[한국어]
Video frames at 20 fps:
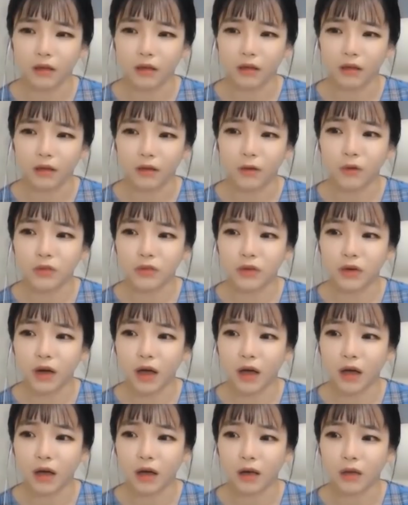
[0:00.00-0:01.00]

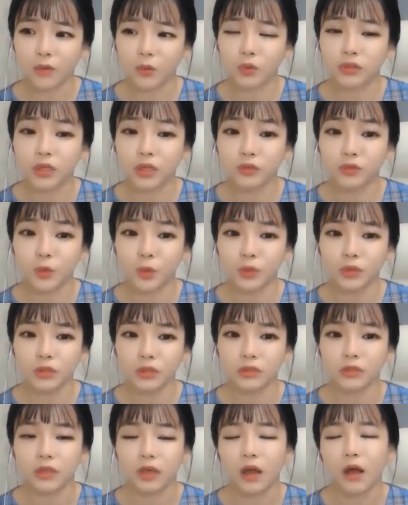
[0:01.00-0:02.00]
그러니까 요시다 준코는,
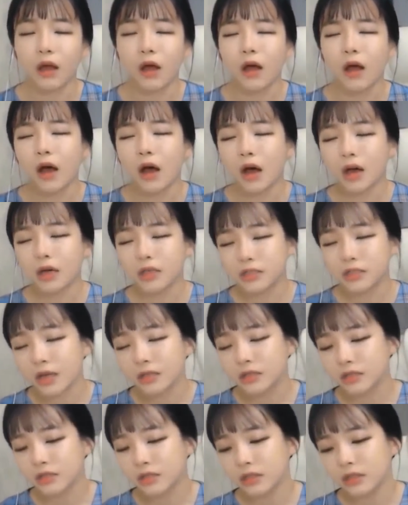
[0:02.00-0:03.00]
아,
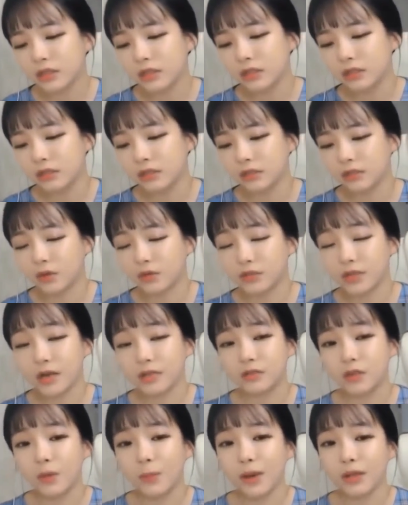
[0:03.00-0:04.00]
사실 너
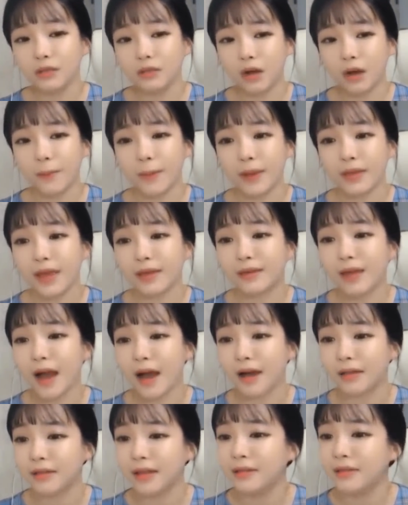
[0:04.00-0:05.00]
상처받을까봐 얘기
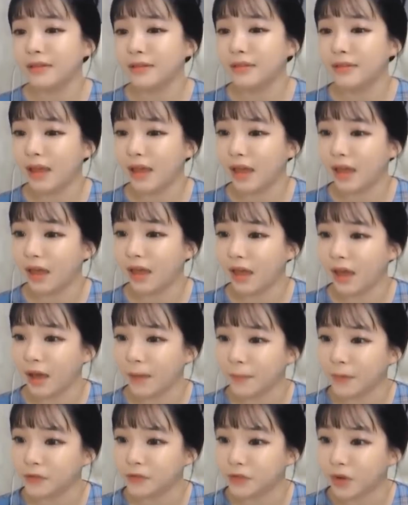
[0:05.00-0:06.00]
안 했는데
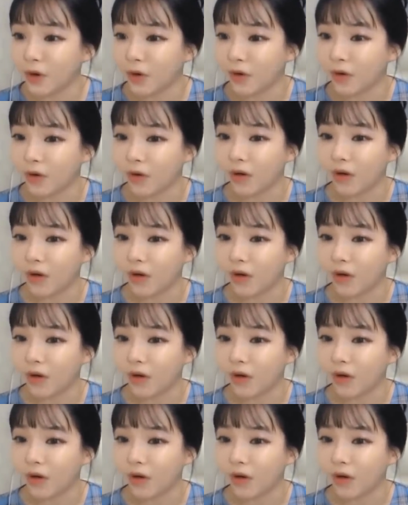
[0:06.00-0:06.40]
하면서,